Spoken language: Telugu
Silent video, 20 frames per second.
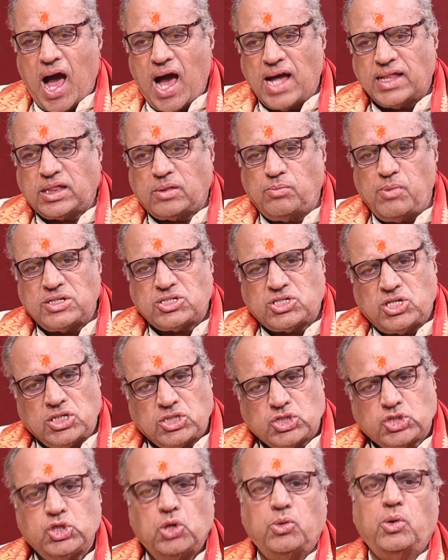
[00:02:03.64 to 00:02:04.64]

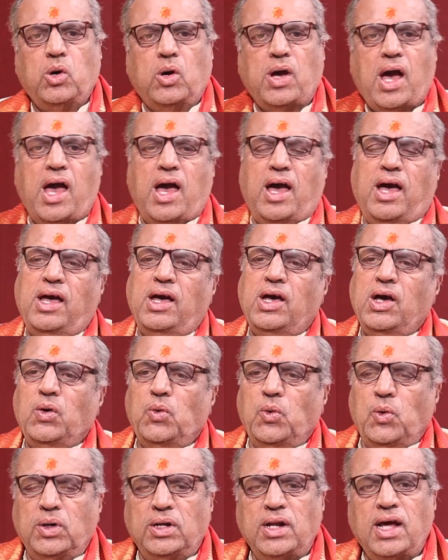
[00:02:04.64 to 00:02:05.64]
ఆత్మశిక్షువుగా
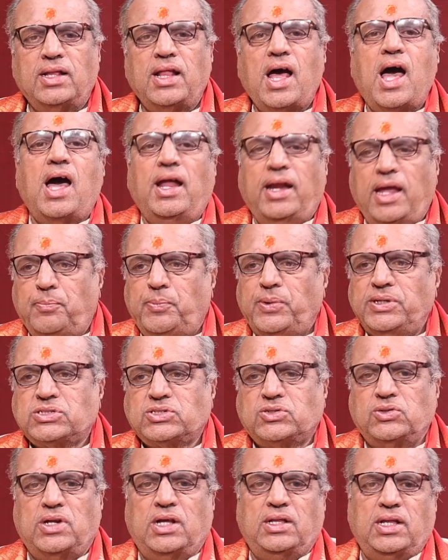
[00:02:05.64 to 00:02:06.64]
ఉన్నదా
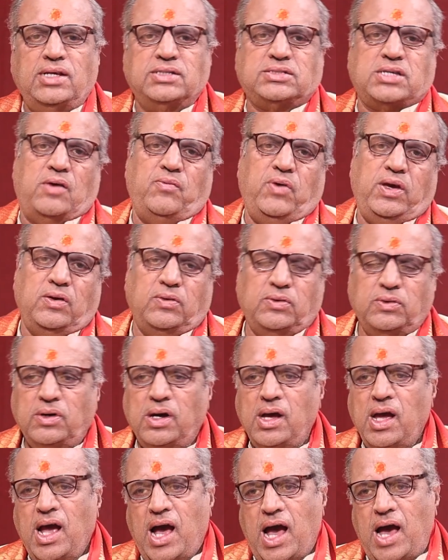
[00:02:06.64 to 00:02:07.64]
అనిపిస్తున్నది ఈ సమయం
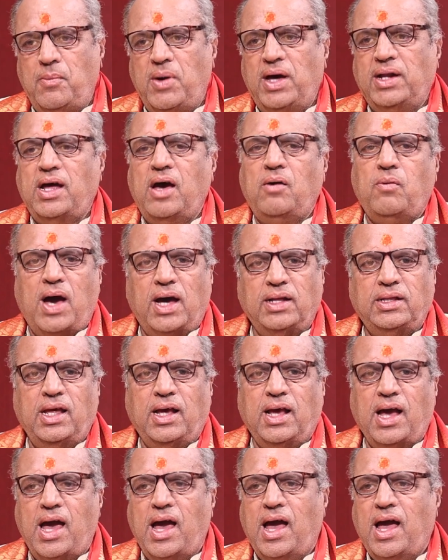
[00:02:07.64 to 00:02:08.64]

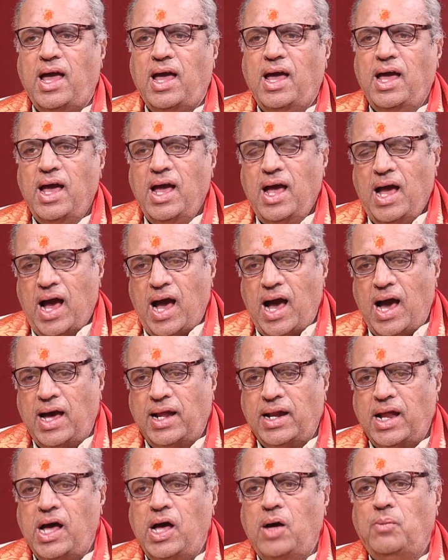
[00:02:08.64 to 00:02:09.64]
అమరవాదిగా
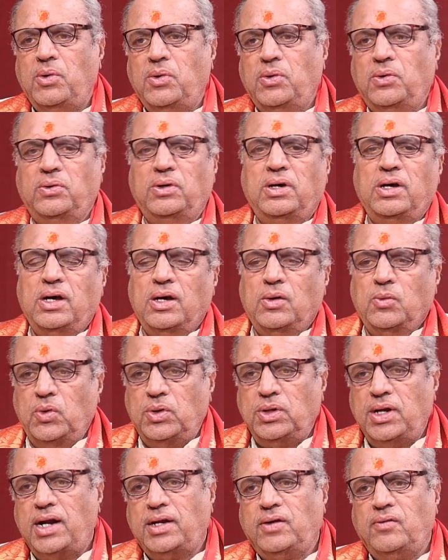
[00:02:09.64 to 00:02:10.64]
ఆరహము
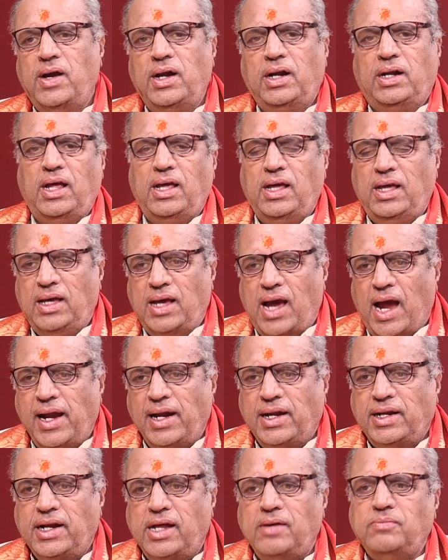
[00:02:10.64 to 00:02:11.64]
ఉన్నటువంటి ఈ ఐ
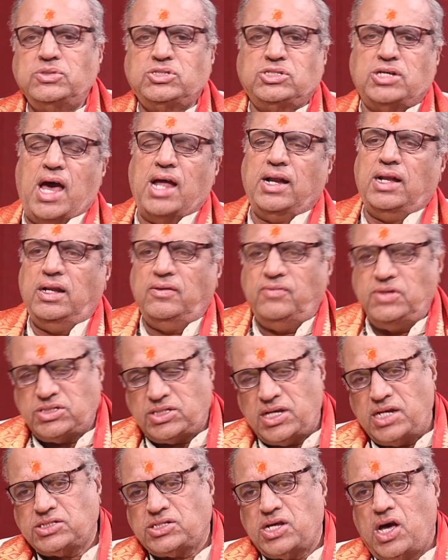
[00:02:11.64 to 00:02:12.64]
డ్రీమ్ ఛానల్
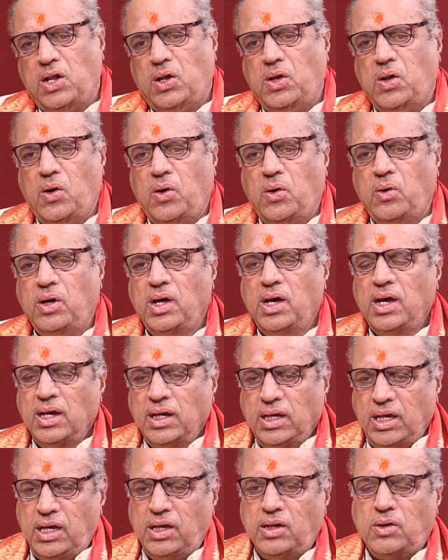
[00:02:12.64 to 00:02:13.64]
విశేషాల్లో
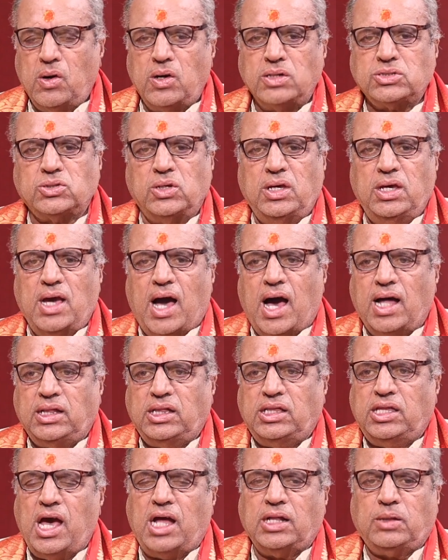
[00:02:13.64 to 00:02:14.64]
ఈరోజు ఈ
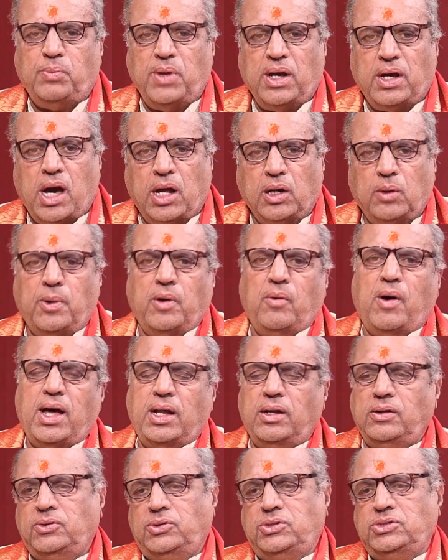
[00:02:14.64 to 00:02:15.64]
ఆధ్యాత్మిక
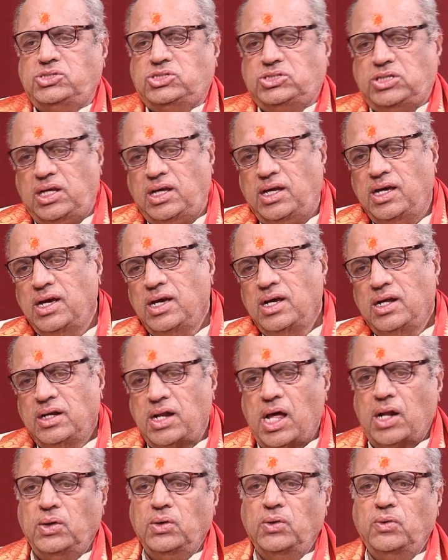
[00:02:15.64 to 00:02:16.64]
అనుభవాల గురించి
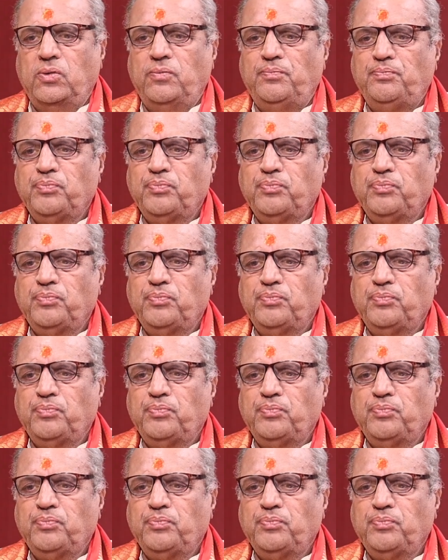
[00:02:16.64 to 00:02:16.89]
నన్ను